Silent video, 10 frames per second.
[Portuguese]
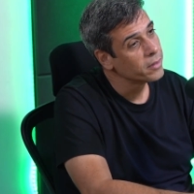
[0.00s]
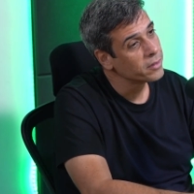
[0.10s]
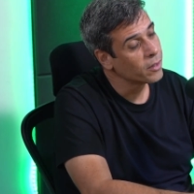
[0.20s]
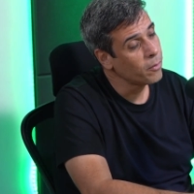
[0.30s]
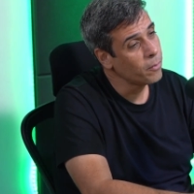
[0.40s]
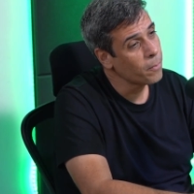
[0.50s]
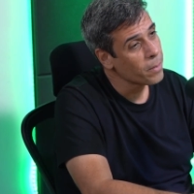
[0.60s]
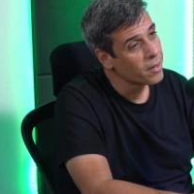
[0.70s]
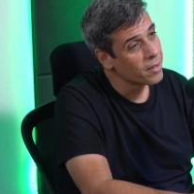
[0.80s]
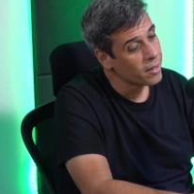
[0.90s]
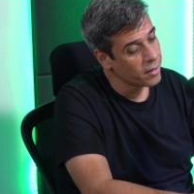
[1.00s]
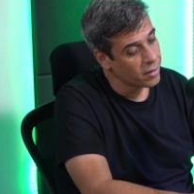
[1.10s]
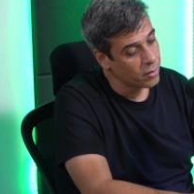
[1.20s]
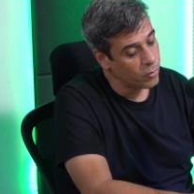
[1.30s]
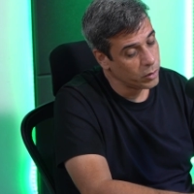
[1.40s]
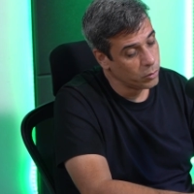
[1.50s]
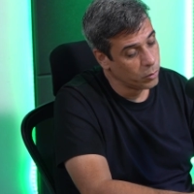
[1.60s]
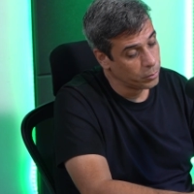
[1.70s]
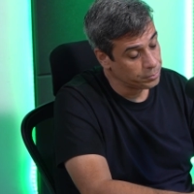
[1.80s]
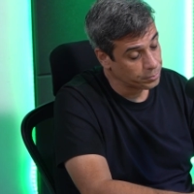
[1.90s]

Então, quando,